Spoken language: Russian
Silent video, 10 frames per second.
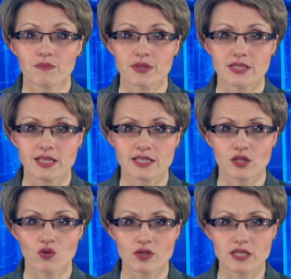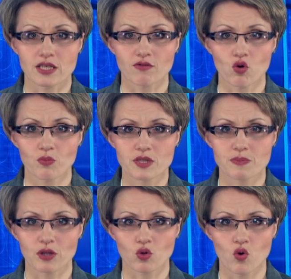Председатель Гродинского
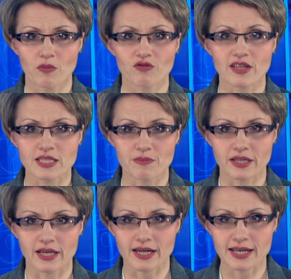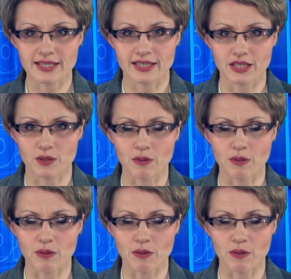облсполкома Владимир Караник и